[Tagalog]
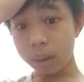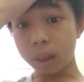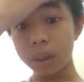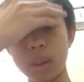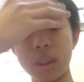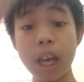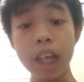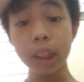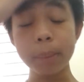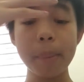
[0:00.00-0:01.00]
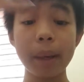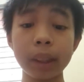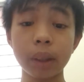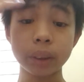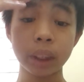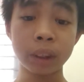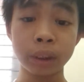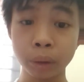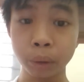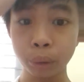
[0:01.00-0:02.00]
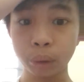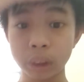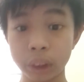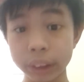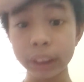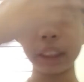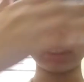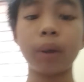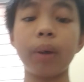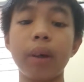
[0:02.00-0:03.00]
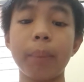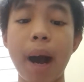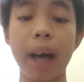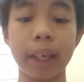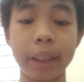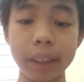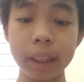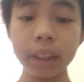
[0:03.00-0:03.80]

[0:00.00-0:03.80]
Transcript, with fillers: ayun. So, papakita ko sa inyo yung screen kung bakit